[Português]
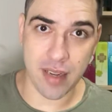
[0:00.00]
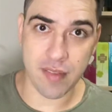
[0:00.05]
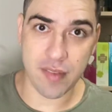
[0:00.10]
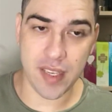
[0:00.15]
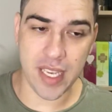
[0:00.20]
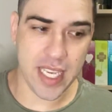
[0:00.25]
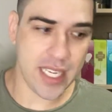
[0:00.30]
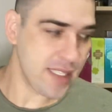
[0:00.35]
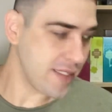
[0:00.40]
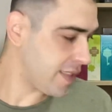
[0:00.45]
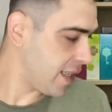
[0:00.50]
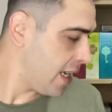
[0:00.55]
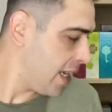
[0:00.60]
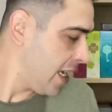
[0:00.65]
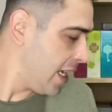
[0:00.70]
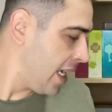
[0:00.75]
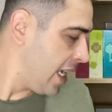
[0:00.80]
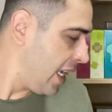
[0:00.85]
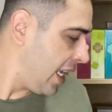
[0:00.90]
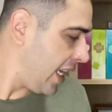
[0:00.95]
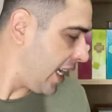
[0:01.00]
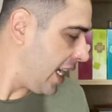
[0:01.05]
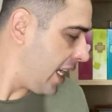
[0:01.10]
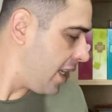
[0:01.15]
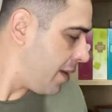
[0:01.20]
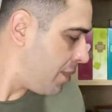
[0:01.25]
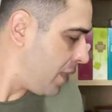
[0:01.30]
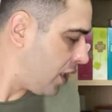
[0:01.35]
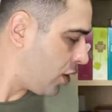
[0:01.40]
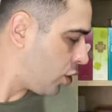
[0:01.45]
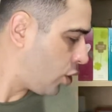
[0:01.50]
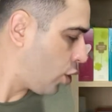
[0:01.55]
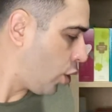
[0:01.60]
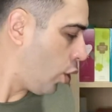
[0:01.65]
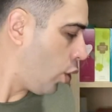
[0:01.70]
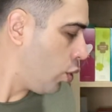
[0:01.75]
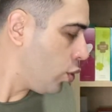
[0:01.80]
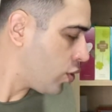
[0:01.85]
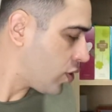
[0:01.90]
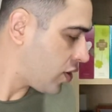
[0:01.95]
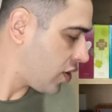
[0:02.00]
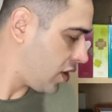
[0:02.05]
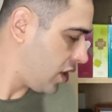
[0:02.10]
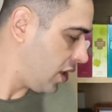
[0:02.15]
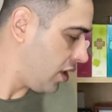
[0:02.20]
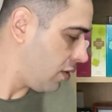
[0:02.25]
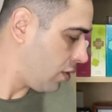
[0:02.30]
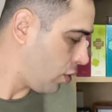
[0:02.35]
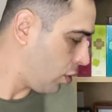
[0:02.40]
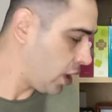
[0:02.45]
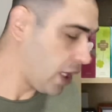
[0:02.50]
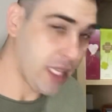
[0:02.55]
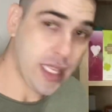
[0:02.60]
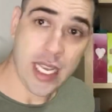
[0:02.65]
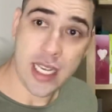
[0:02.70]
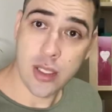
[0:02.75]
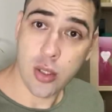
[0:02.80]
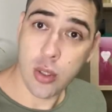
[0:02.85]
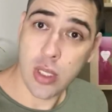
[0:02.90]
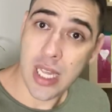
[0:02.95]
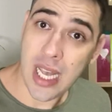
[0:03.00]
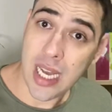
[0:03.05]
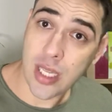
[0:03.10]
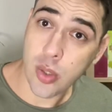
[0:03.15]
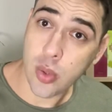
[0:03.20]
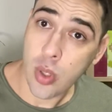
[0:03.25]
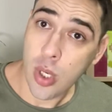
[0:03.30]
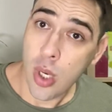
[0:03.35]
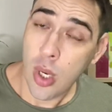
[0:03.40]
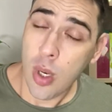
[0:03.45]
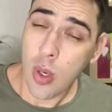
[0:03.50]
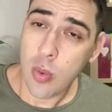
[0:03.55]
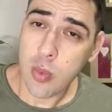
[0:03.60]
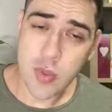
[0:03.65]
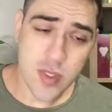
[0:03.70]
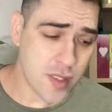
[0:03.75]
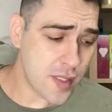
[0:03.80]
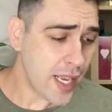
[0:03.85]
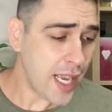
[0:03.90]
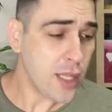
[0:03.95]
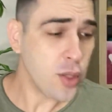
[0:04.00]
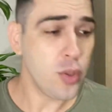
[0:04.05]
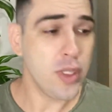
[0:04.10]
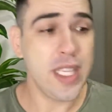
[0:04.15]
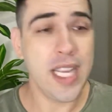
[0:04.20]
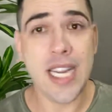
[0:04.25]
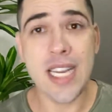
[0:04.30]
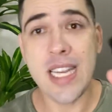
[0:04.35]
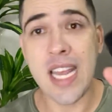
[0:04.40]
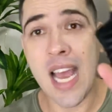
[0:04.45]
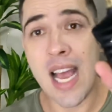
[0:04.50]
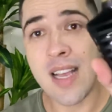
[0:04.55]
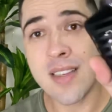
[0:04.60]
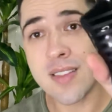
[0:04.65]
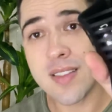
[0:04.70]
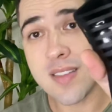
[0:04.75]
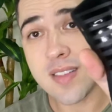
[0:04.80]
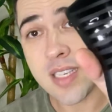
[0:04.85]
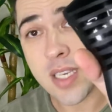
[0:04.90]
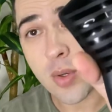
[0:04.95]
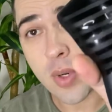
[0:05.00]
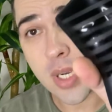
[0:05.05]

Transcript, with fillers: vez, ele me trouxe, coloquei até aqui do lado, um certo DNAzinho